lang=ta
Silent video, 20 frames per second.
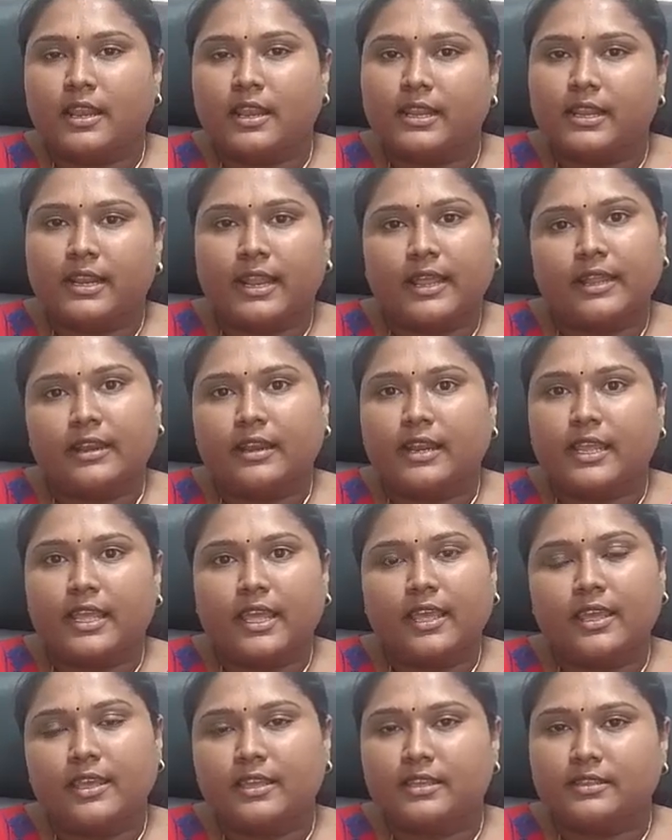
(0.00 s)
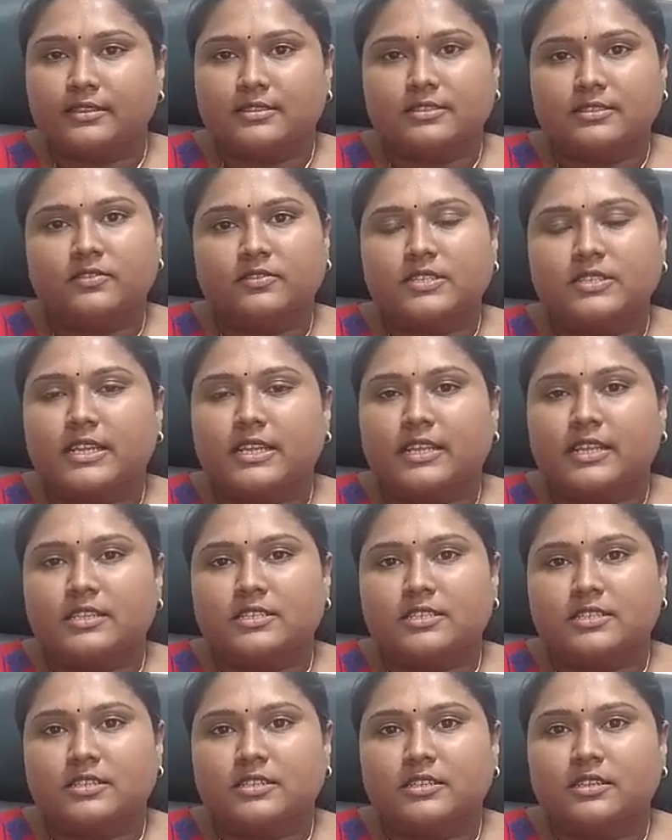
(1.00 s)
நல்ல ரேங்க்லேயே இந்த சர்வீஸ்
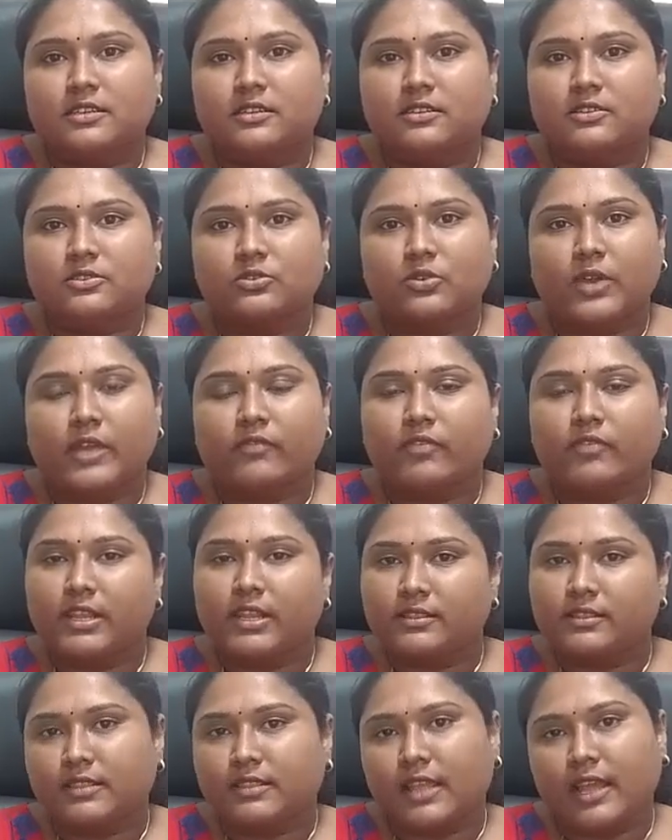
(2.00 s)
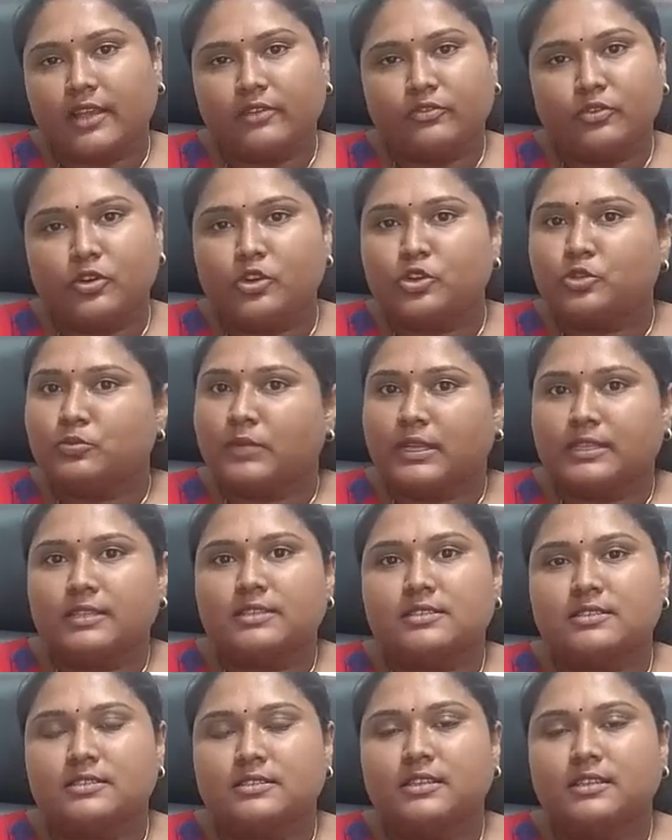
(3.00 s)
கிடைச்சிருக்கு ஸோ ஐ எம் வெரி தேங்க்ஃபுல் டு
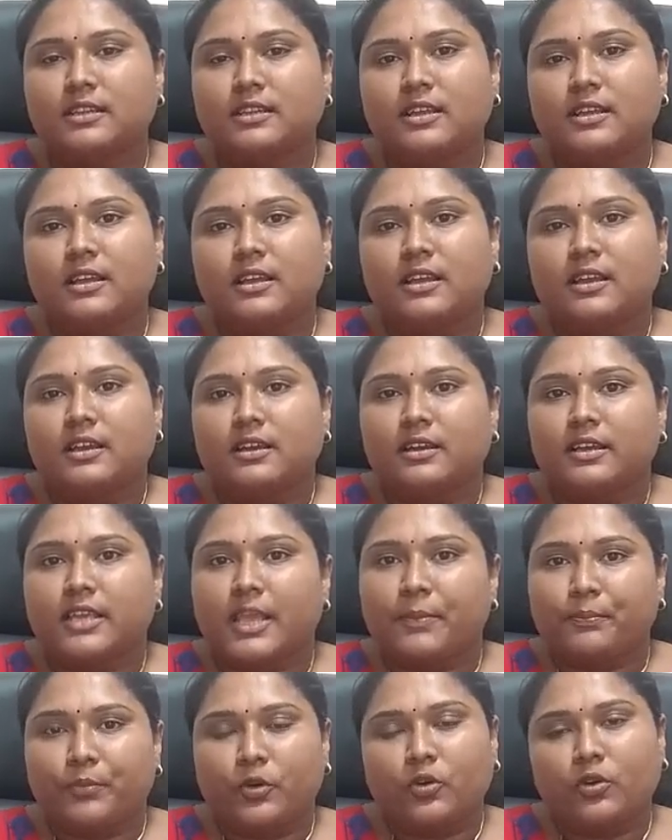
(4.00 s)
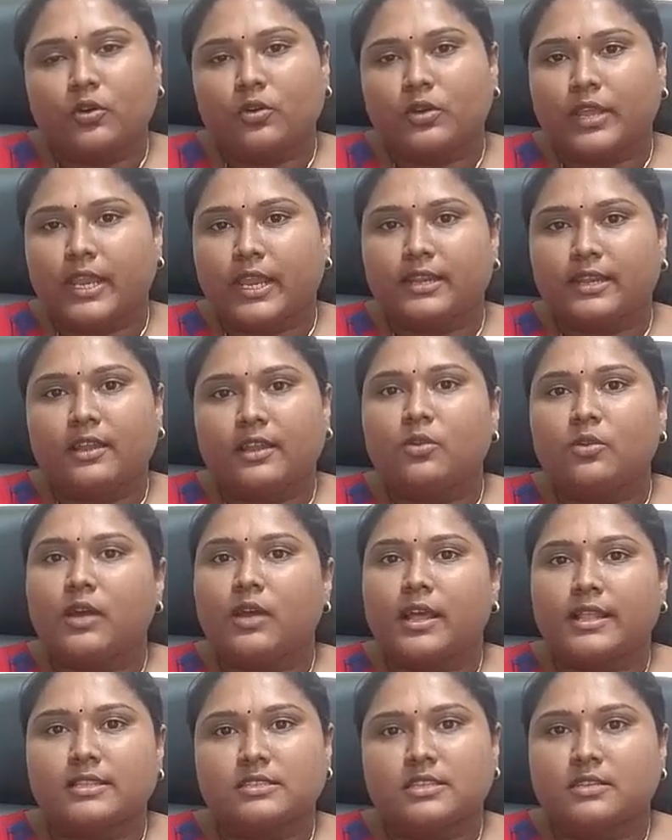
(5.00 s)
மதன் சார் எப்போ கேட்டாலும்
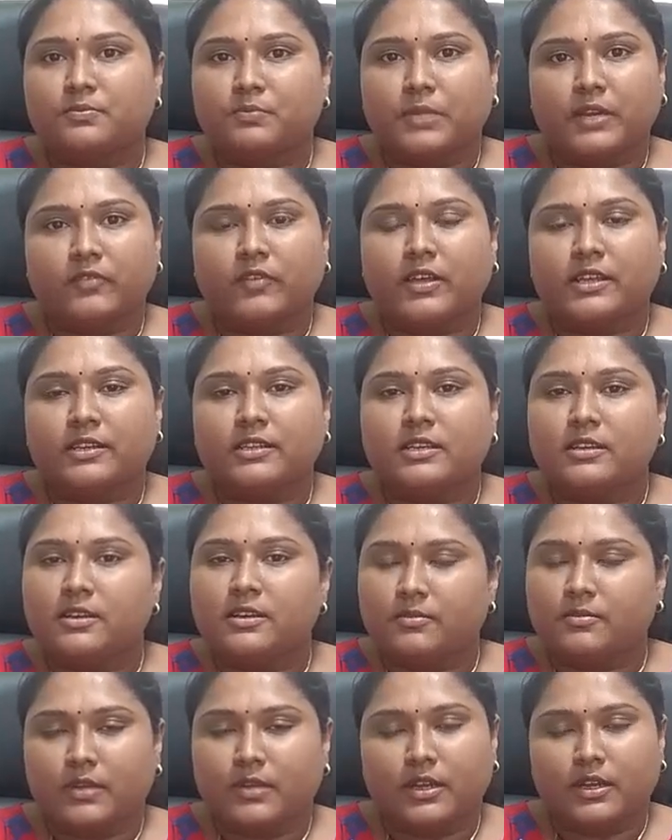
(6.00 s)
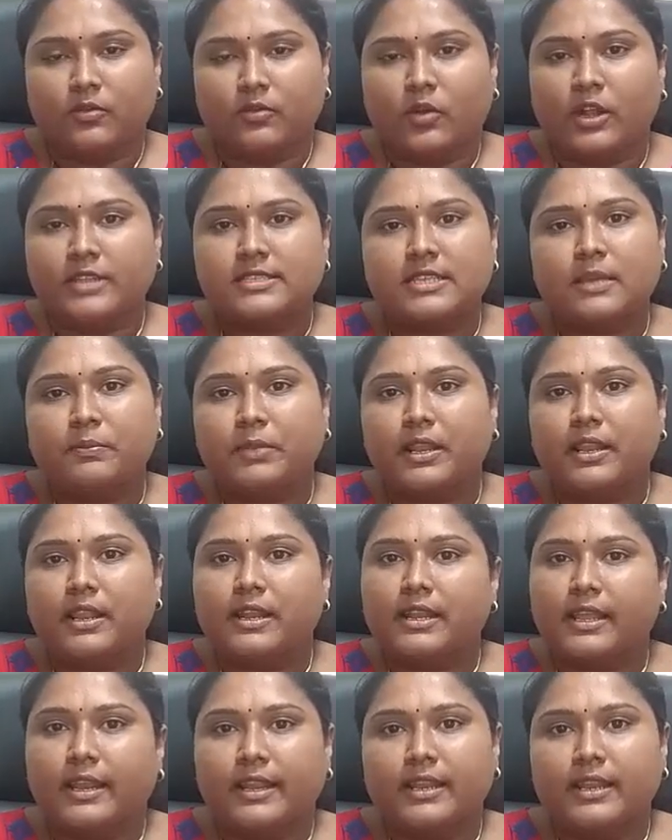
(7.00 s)
ஆன்சர் பண்ணுவார்
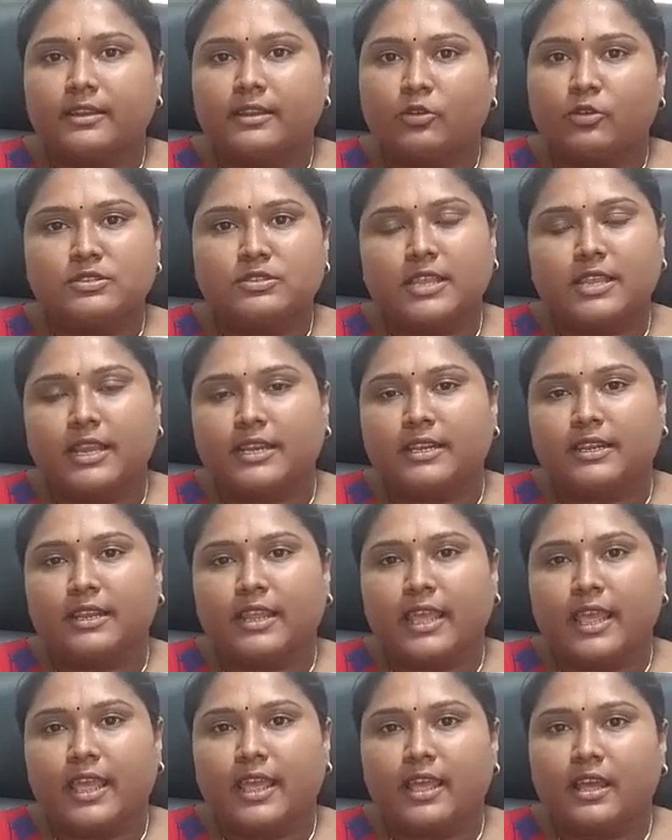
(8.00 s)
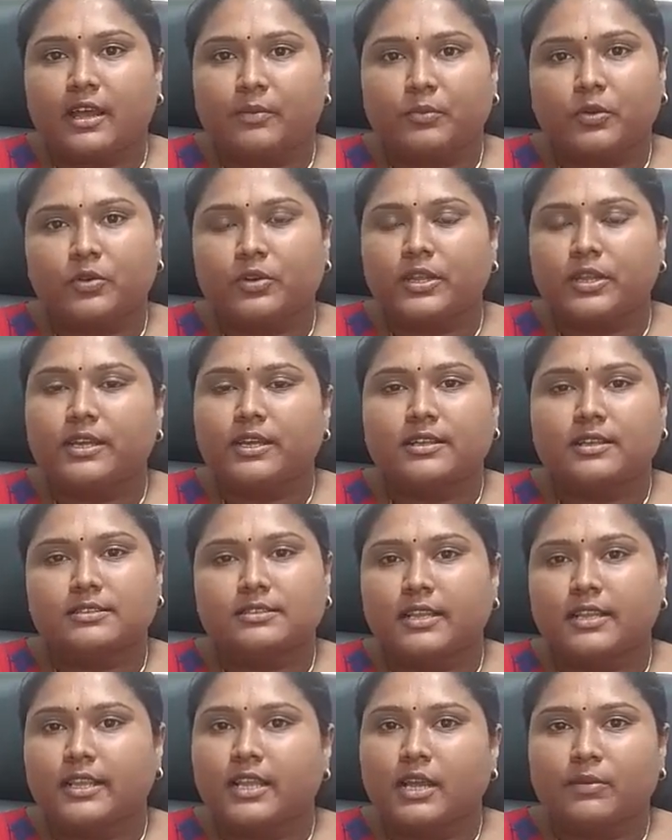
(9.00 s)
வாட்ஸ்அப்லலாம் நிறைய டவுட்ஸ் கேட்டிருக்கேன் அப்போ கூட
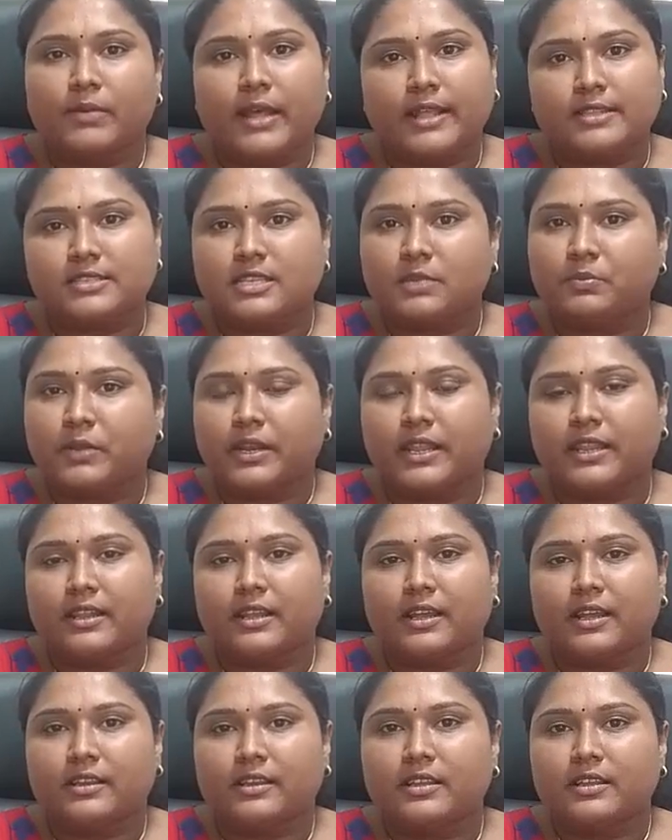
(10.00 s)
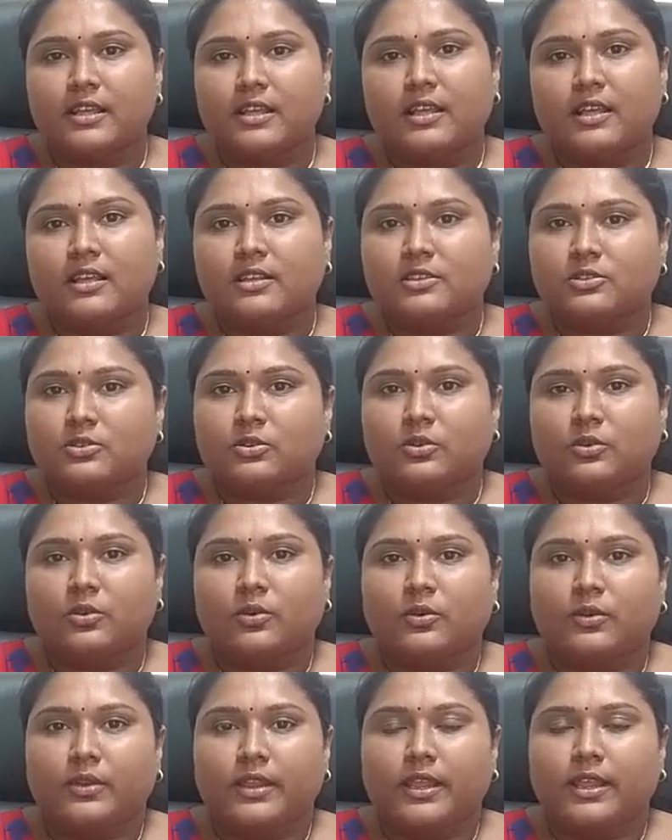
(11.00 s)
சரிக்காமல் ஆன்சர் பண்ணியிருக்காரு ஸோ
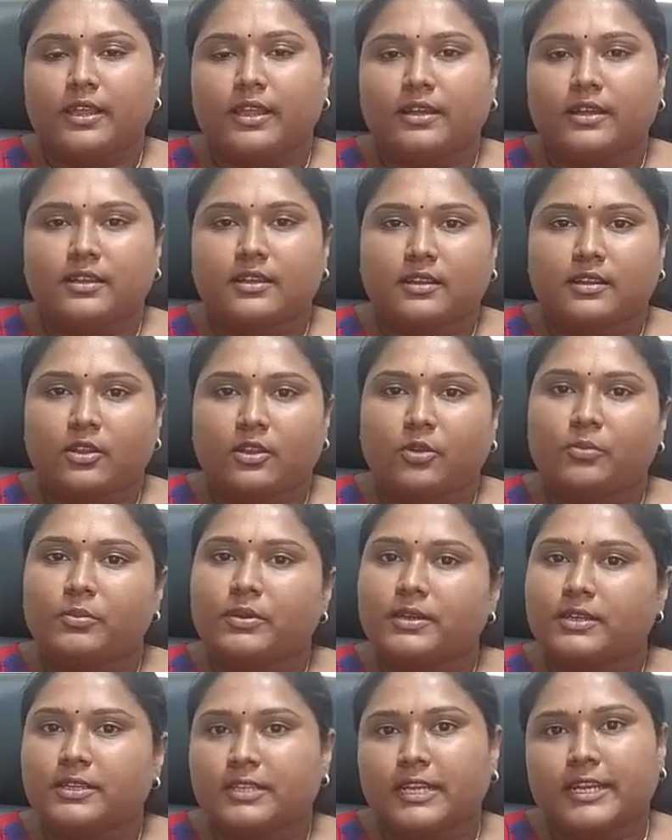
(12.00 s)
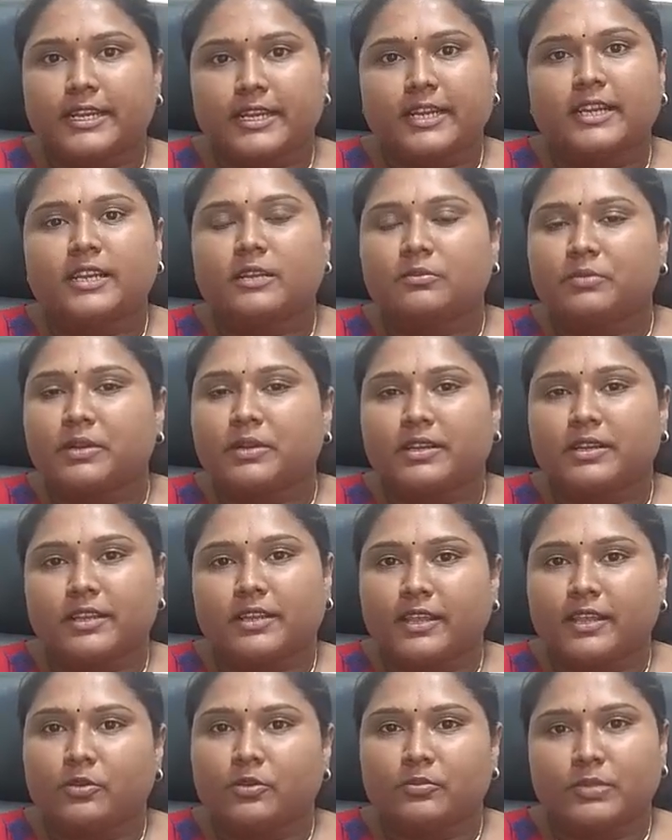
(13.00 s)
uh, நான் ரொம்ப நன்றி கடன்
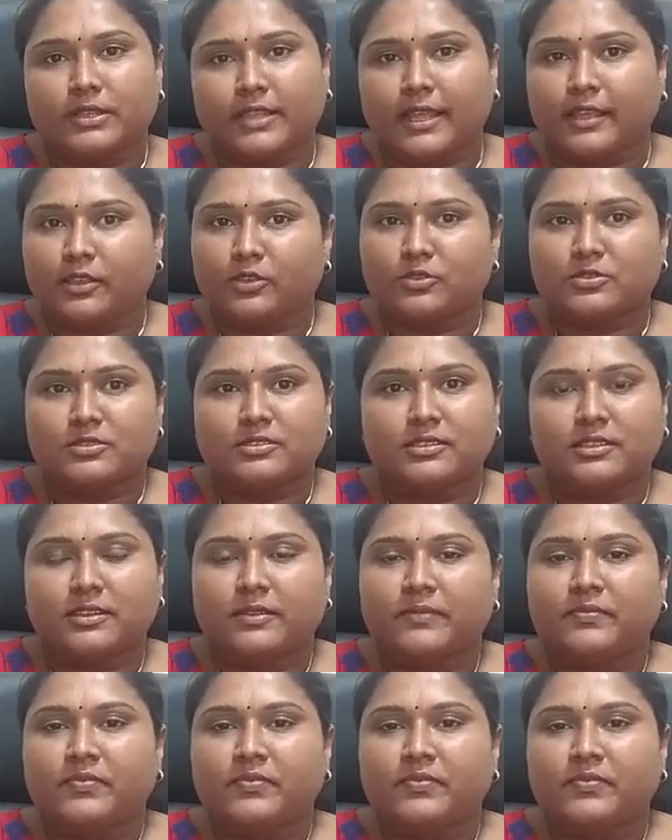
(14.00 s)
பட்டிருக்கேன் ரொம்ப தேங்க்யூ சார்